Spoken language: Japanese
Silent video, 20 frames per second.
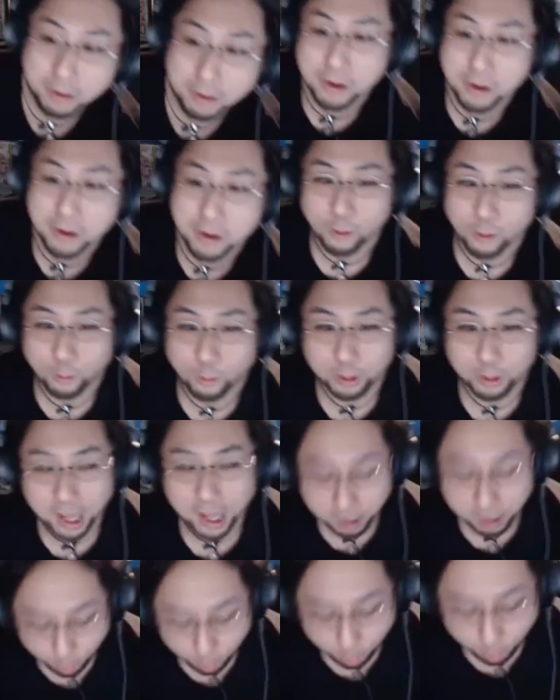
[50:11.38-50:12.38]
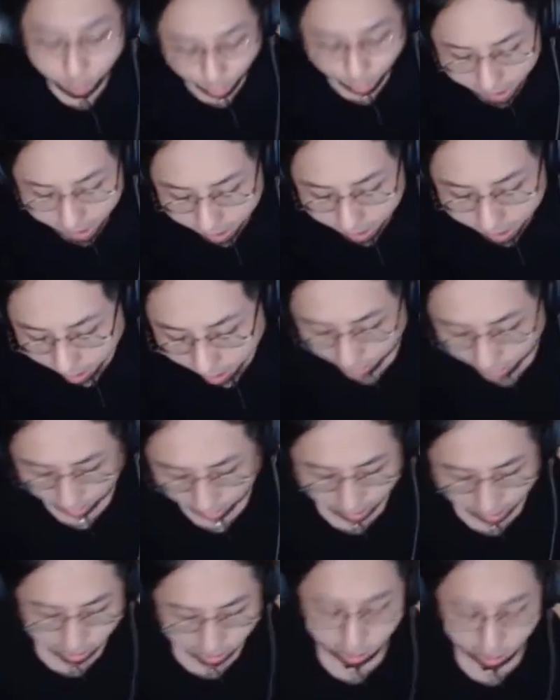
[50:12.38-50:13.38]
俺結構引いてるからね、
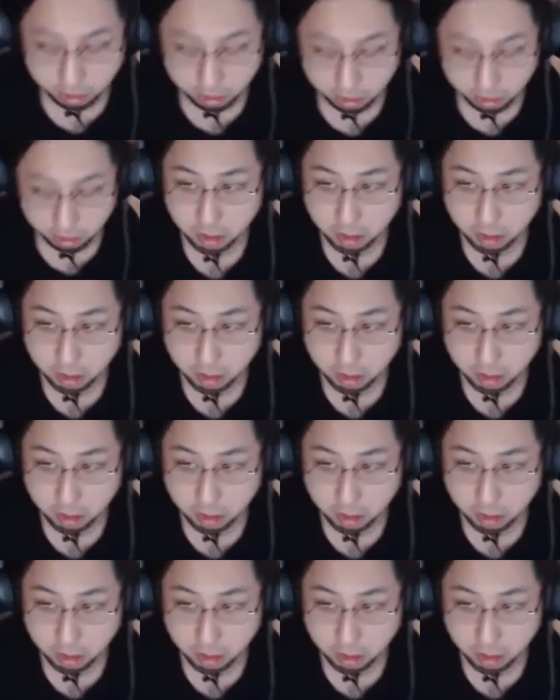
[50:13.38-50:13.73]
ちょっとね。